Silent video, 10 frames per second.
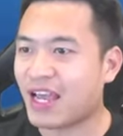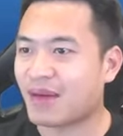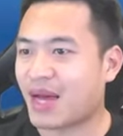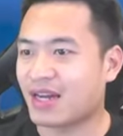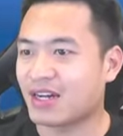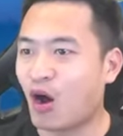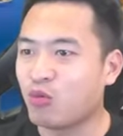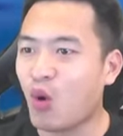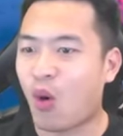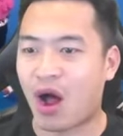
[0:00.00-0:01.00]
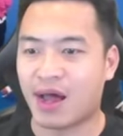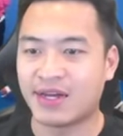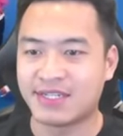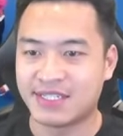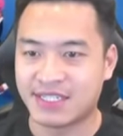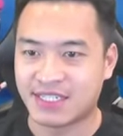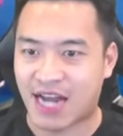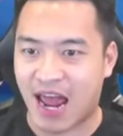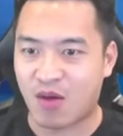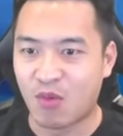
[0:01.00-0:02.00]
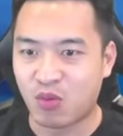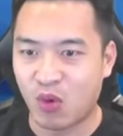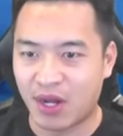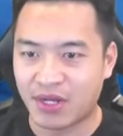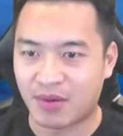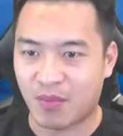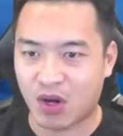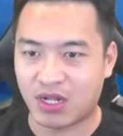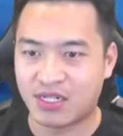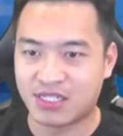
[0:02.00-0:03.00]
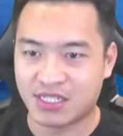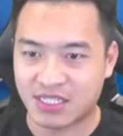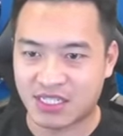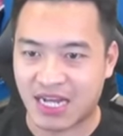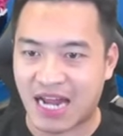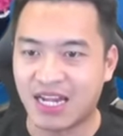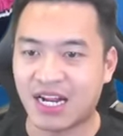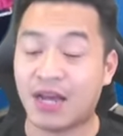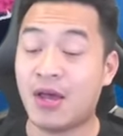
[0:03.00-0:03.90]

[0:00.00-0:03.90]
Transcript: em ạ, không đùa. Ào múc luôn, boss là Kaliq này.